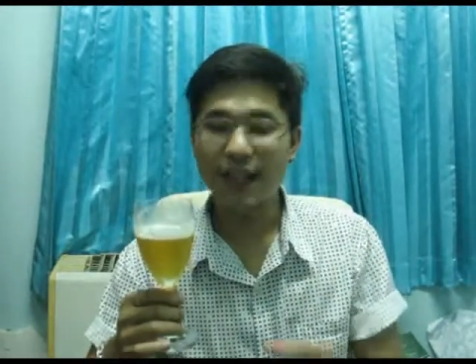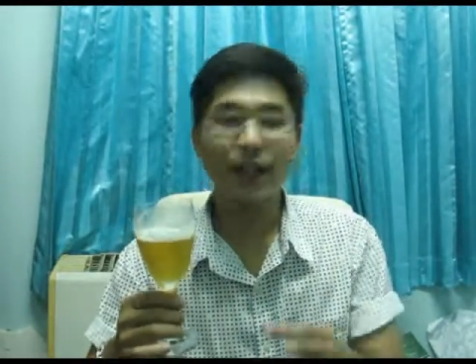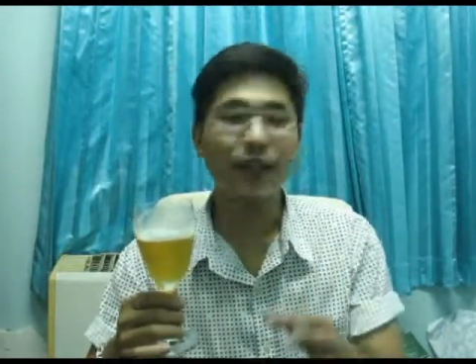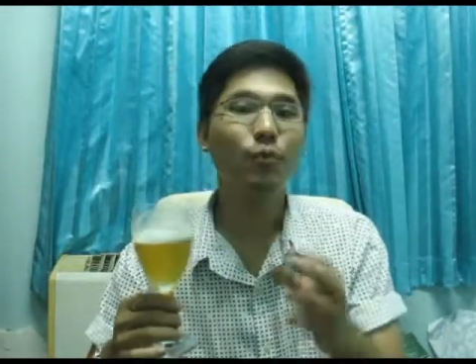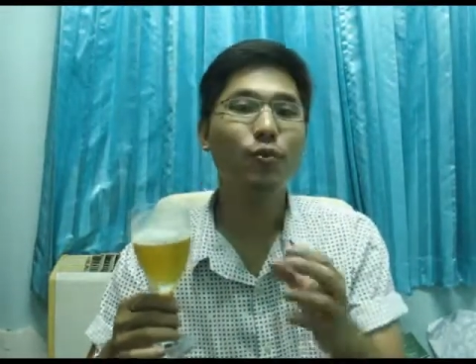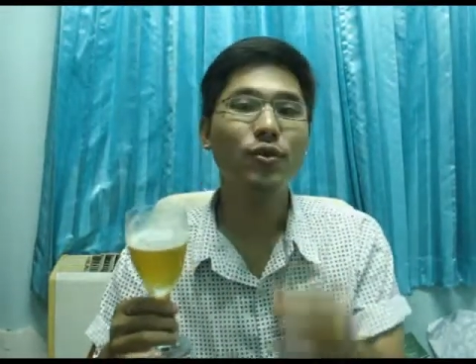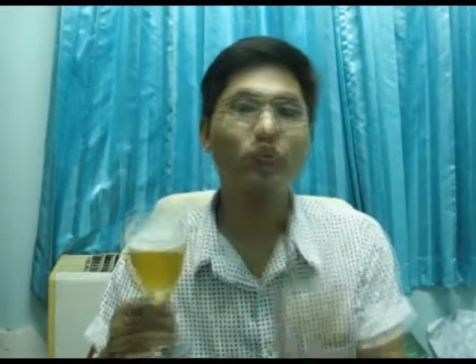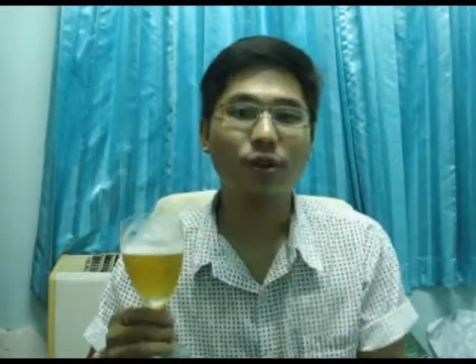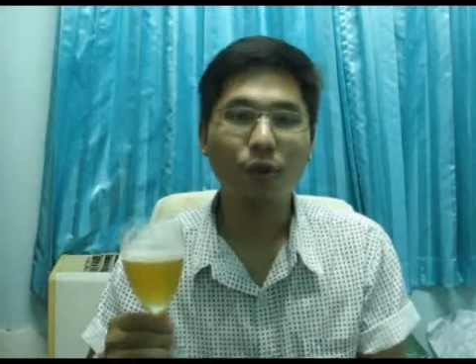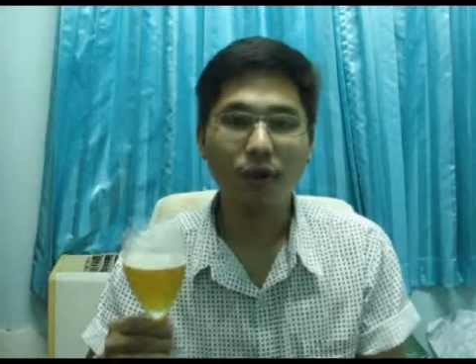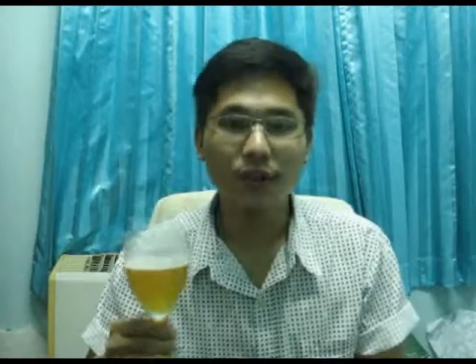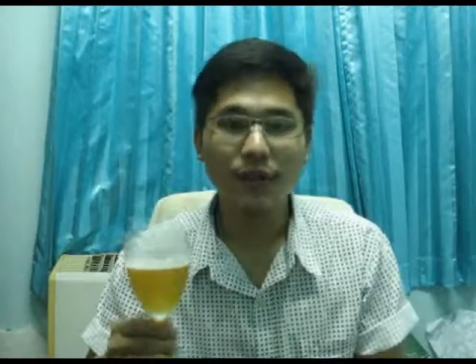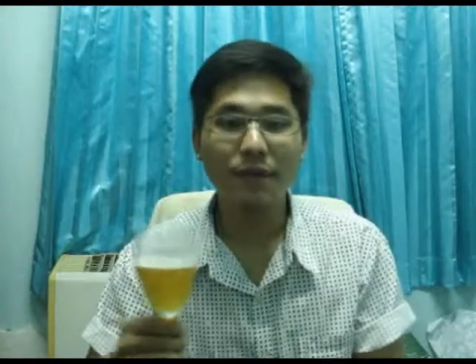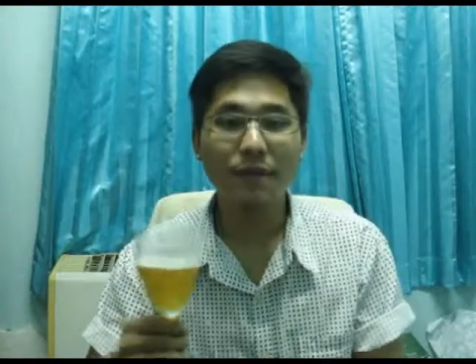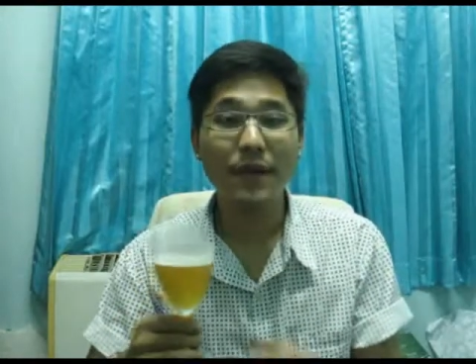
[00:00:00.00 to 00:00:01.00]
ถ้าพูดถึง
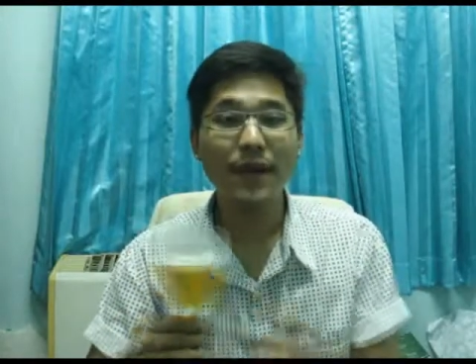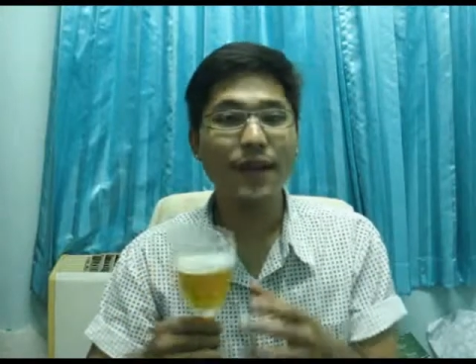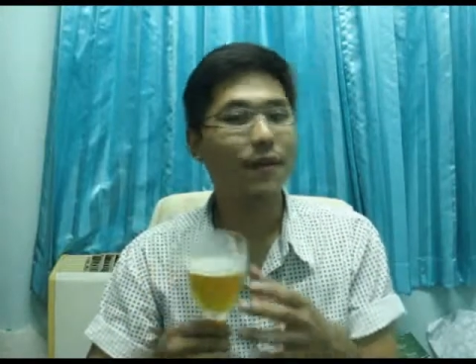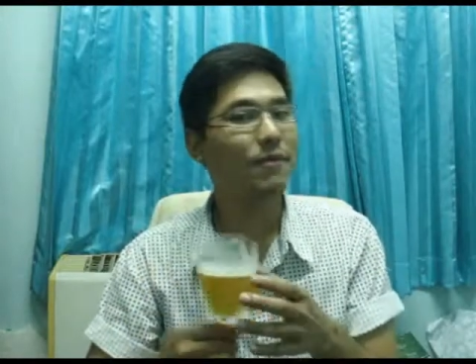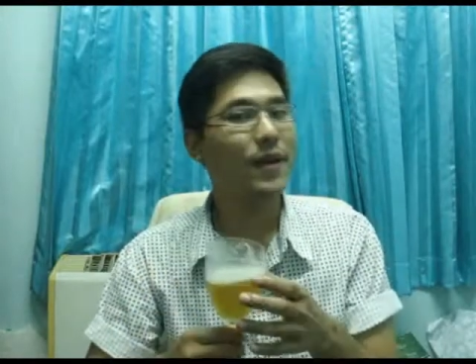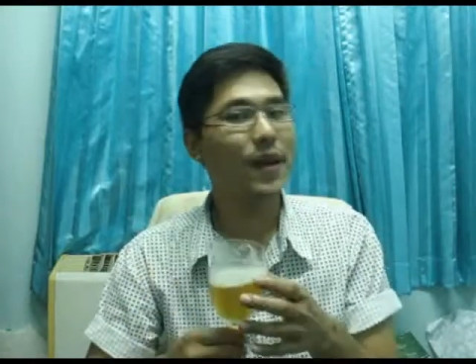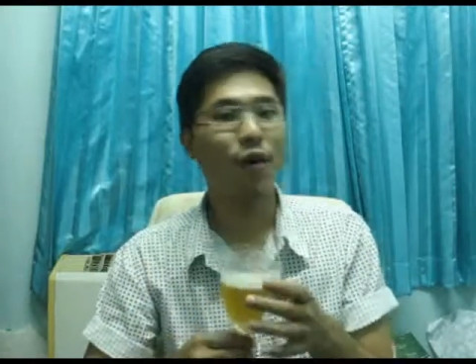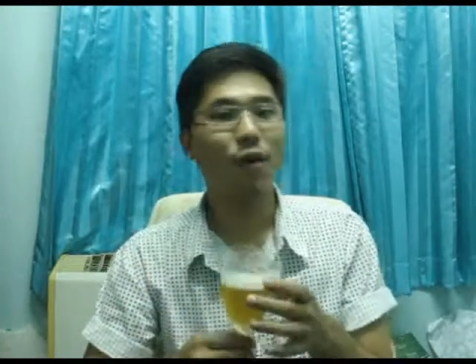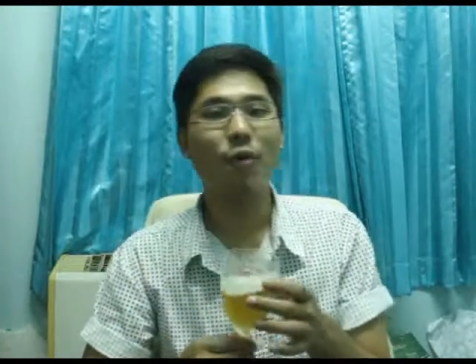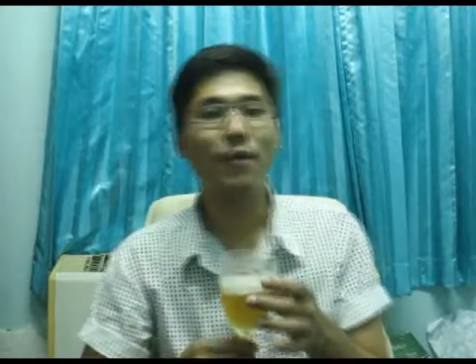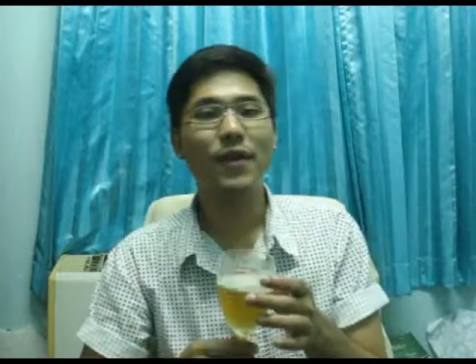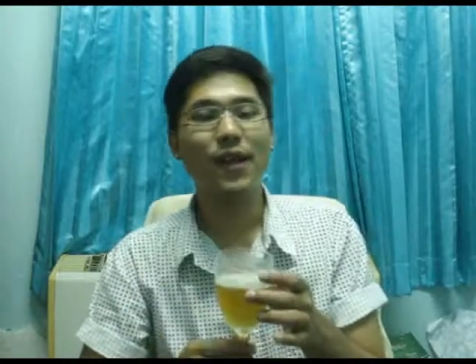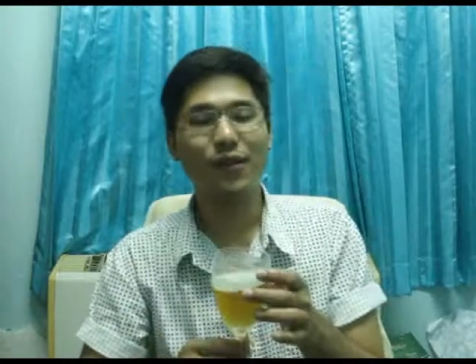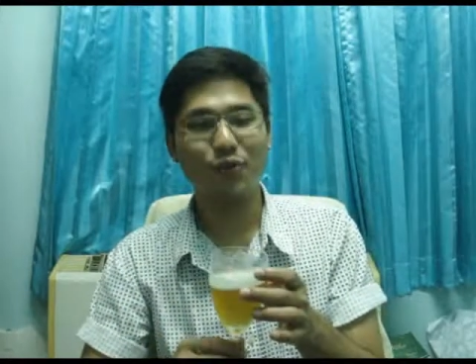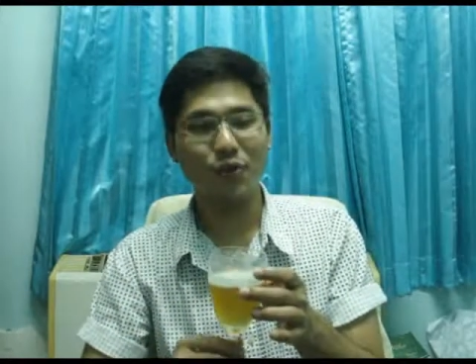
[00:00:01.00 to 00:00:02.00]
คนที่ไม่กินเบียร์ขมเนี่ย